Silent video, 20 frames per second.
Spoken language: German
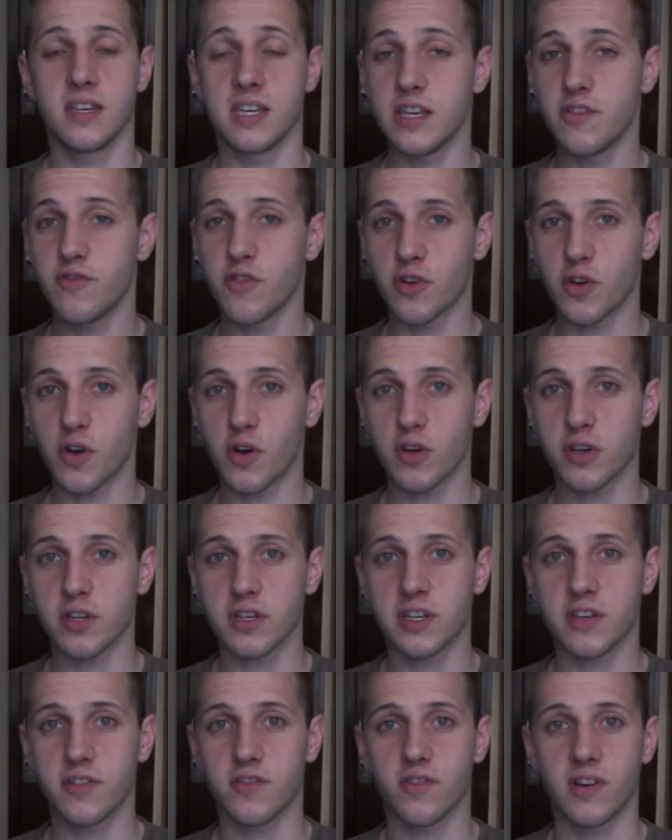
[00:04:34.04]
Die von euch,
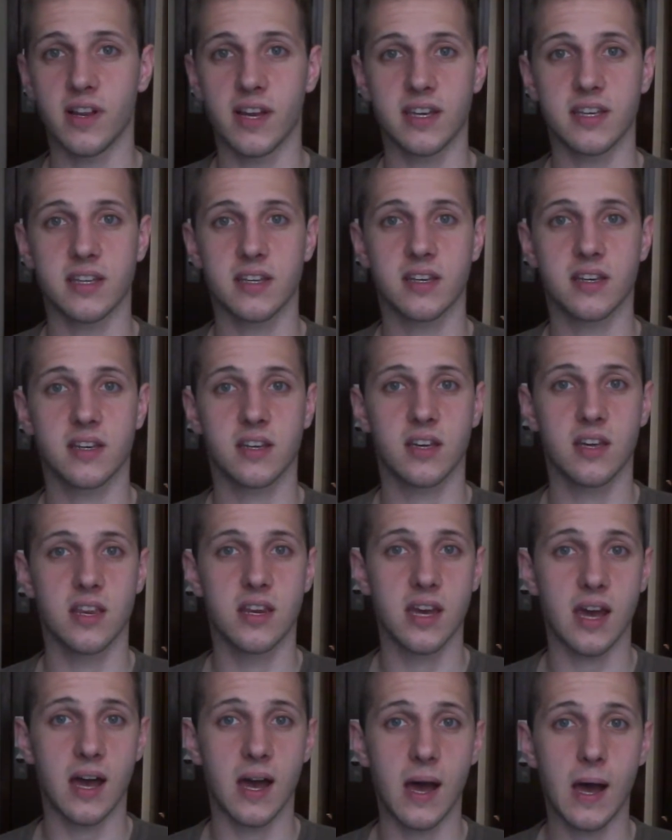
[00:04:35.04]
die vielleicht
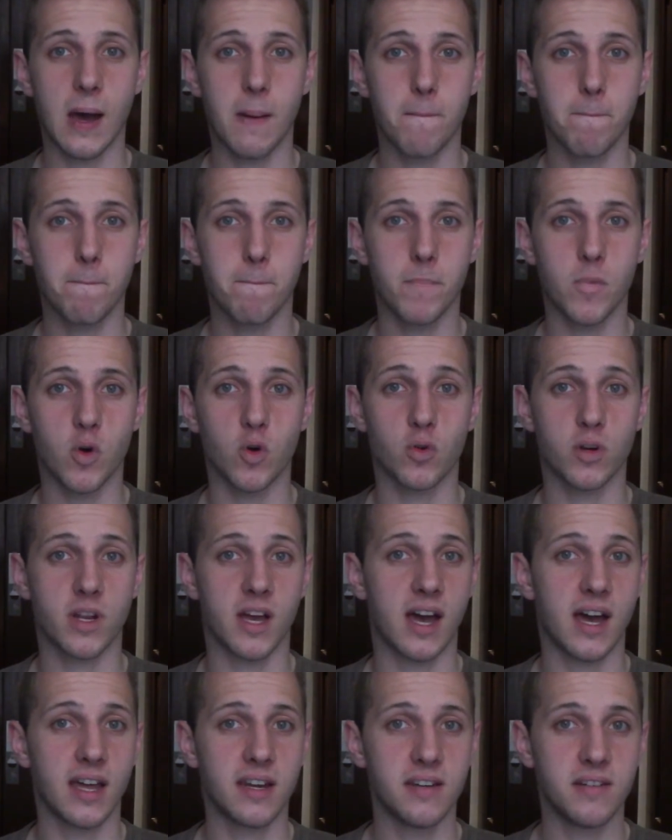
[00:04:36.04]
Kinder haben
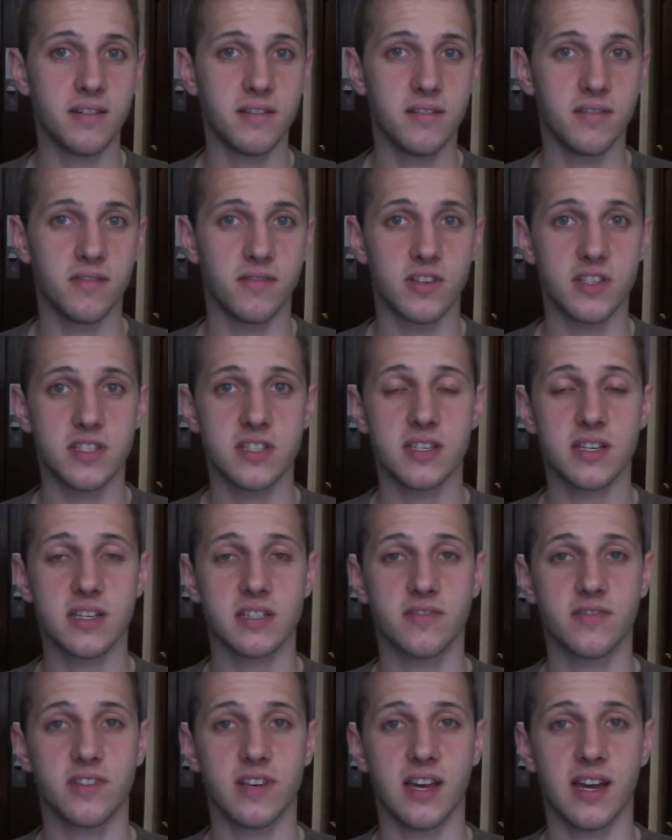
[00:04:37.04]
oder hatten, wissen
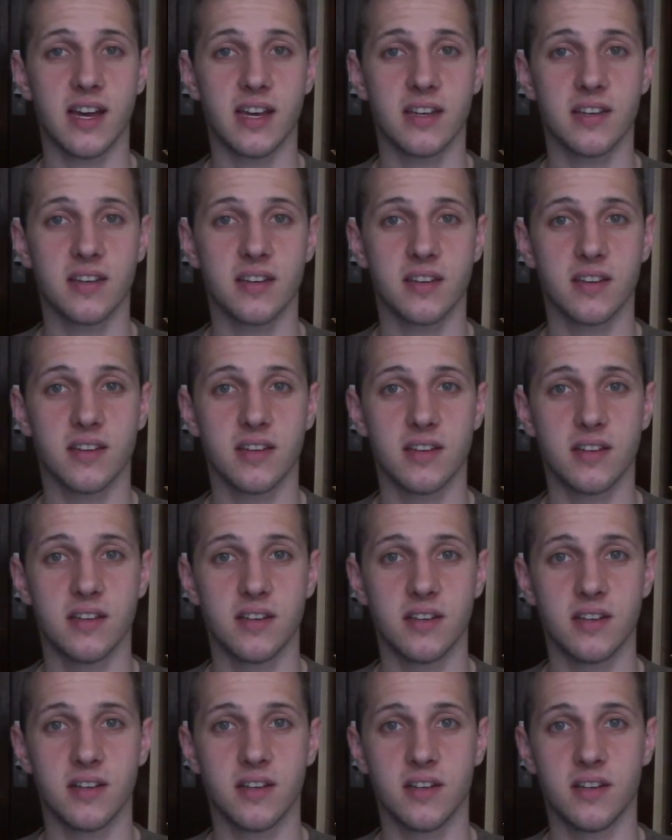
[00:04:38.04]
das vielleicht,
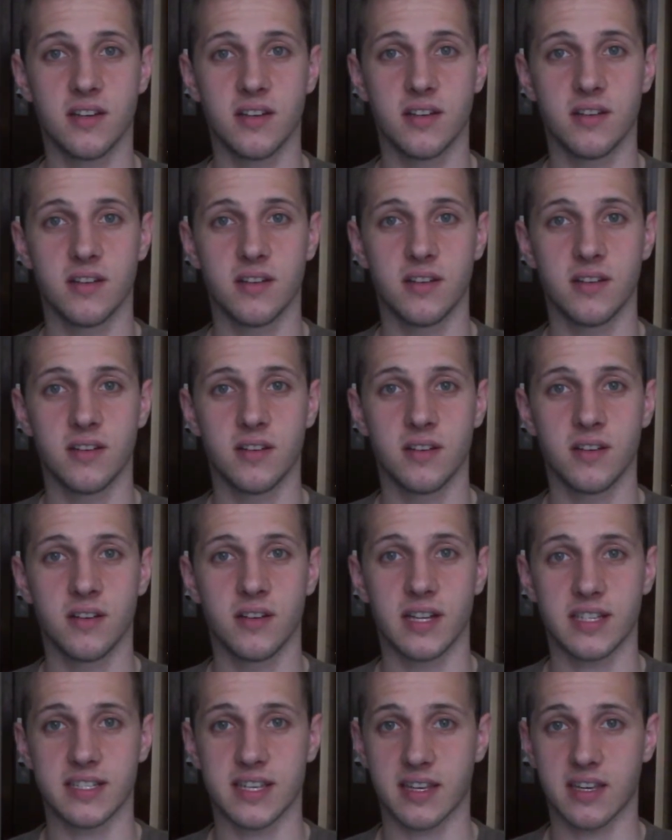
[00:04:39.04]

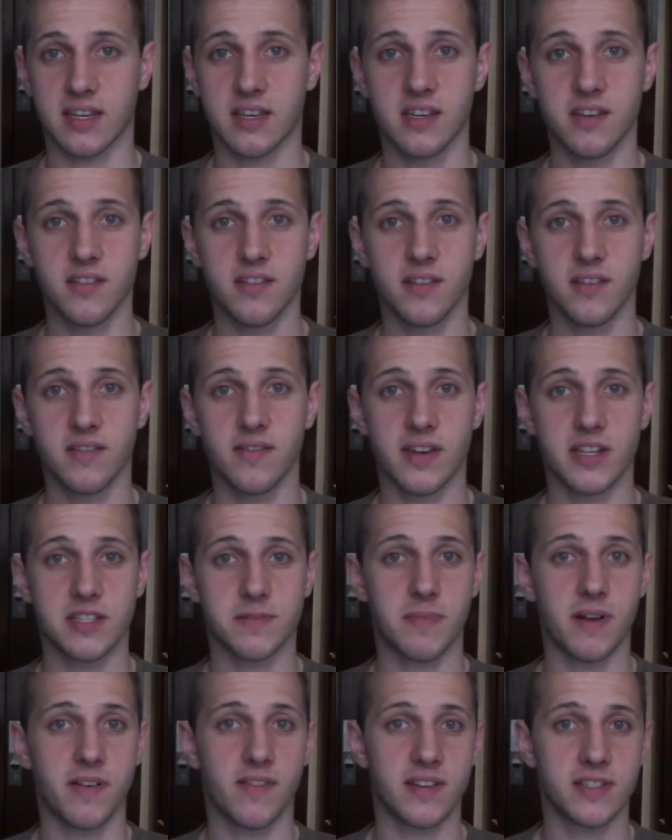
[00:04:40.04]
dass ein Kind, wenn es
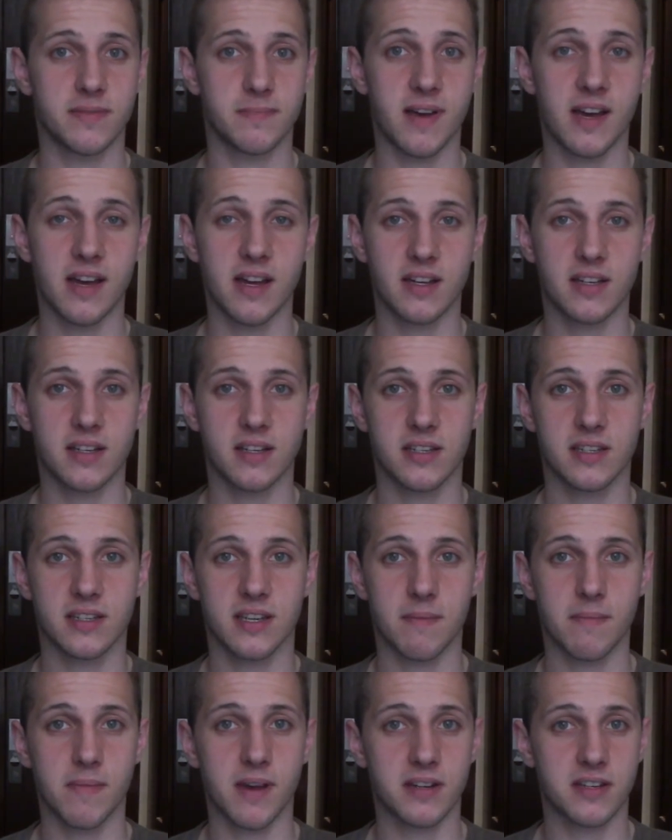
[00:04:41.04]
mal was macht,
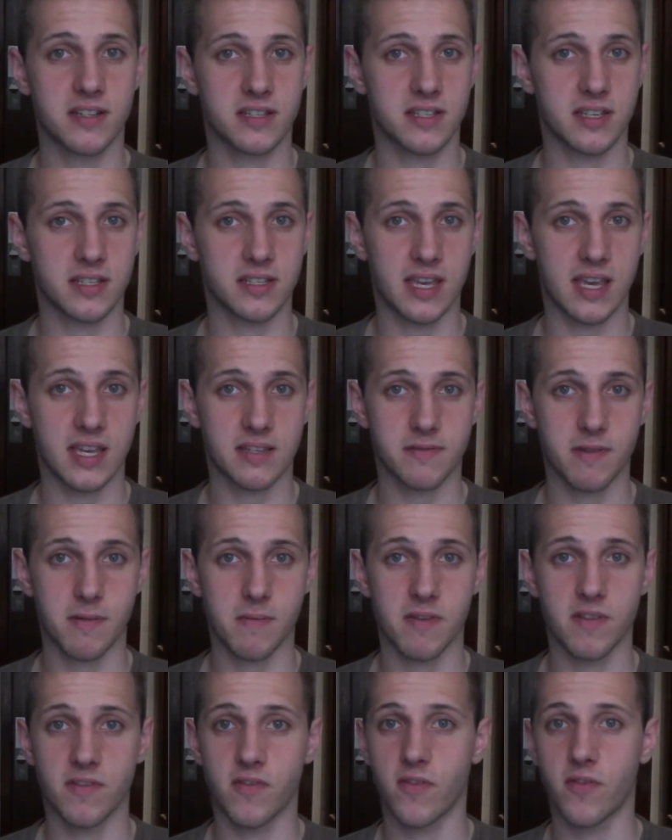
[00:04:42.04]
dann macht es das erstmal
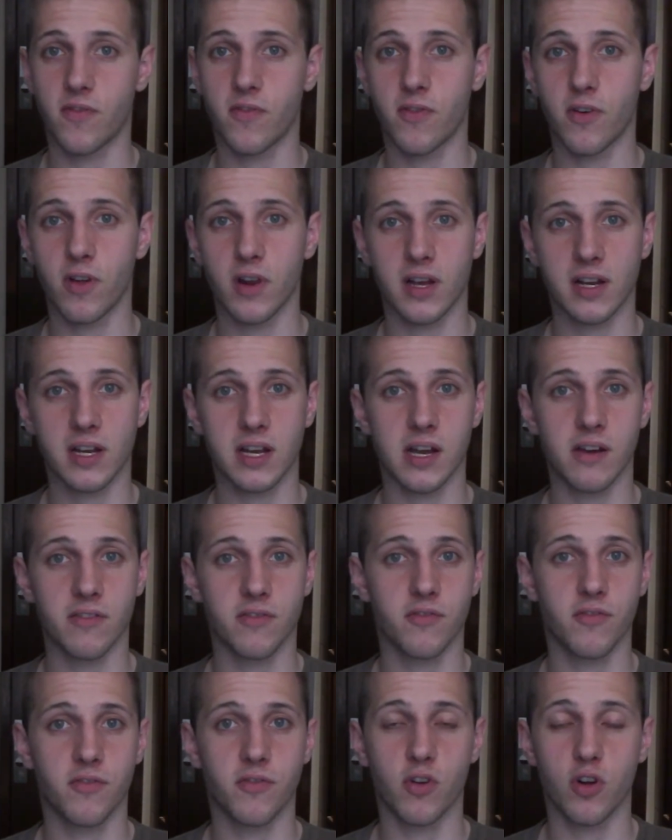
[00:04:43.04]
mit voller
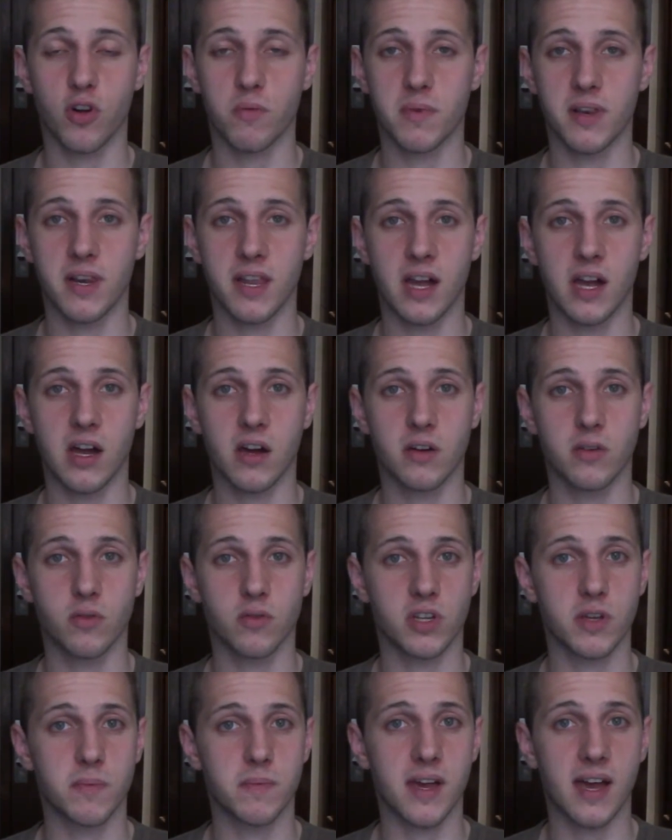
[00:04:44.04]
Kraft, vollem Elan
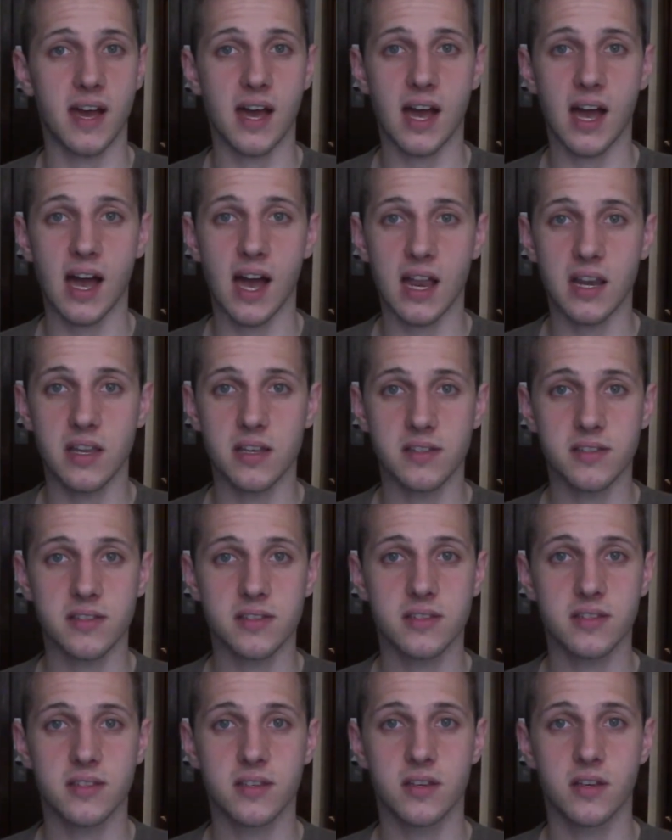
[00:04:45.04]
und gibt
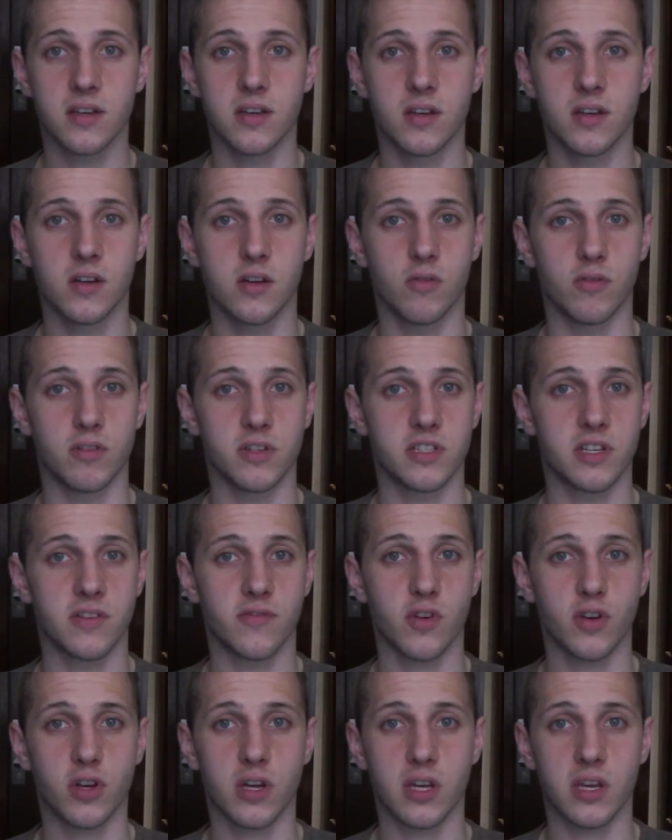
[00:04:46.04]
alles und ist da
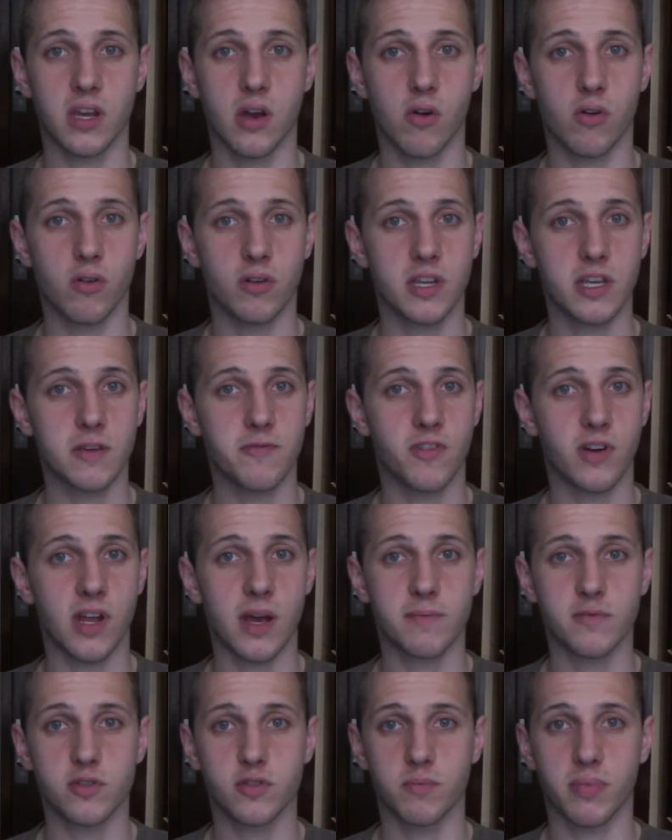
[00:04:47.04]
wirklich auch nicht von
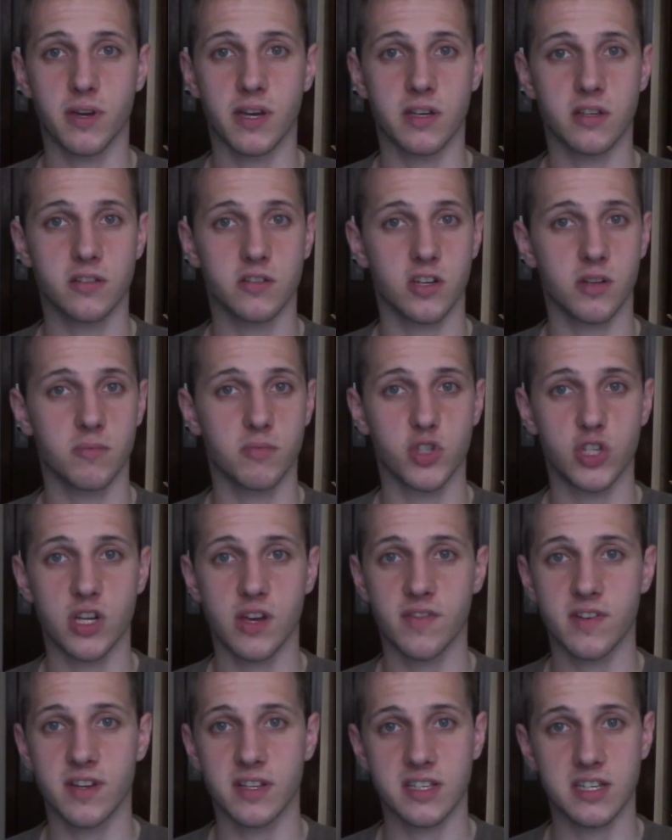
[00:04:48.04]
abzubringen, sondern
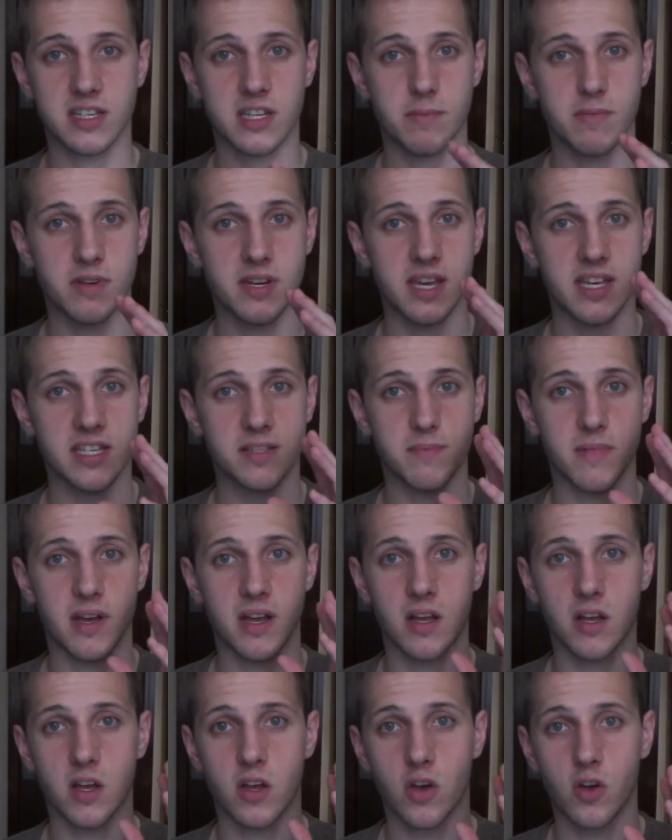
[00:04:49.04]
beschäftigt sich damit
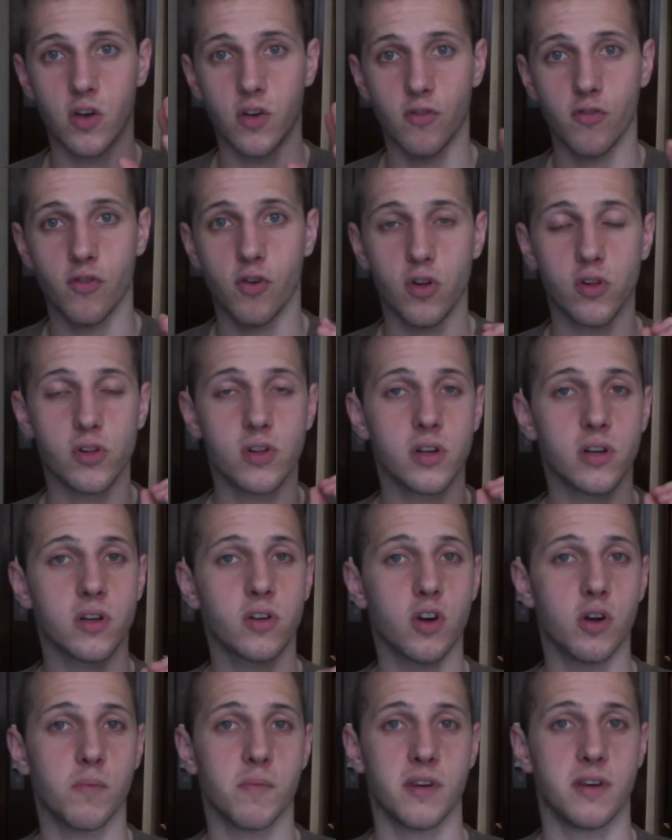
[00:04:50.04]
erstmal
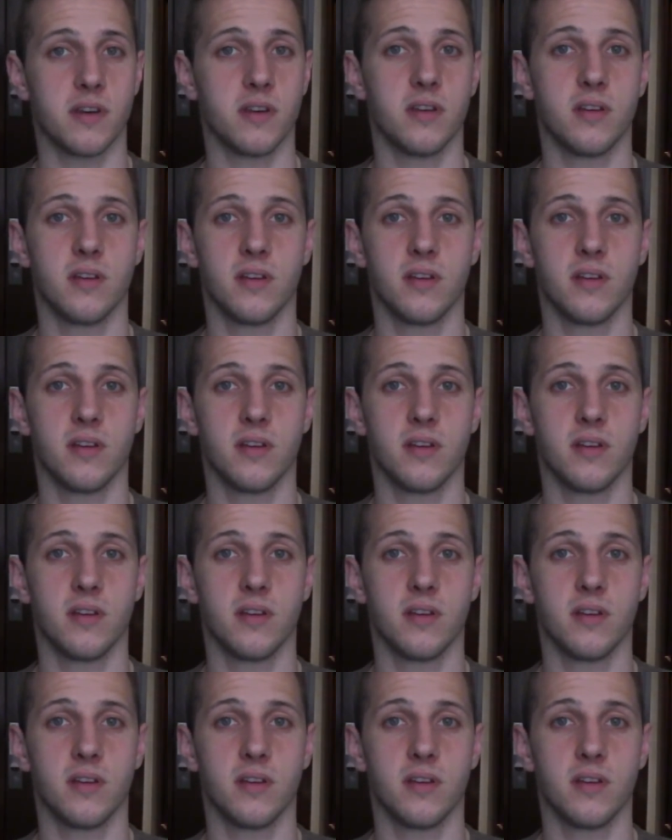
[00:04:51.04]
vollkommen.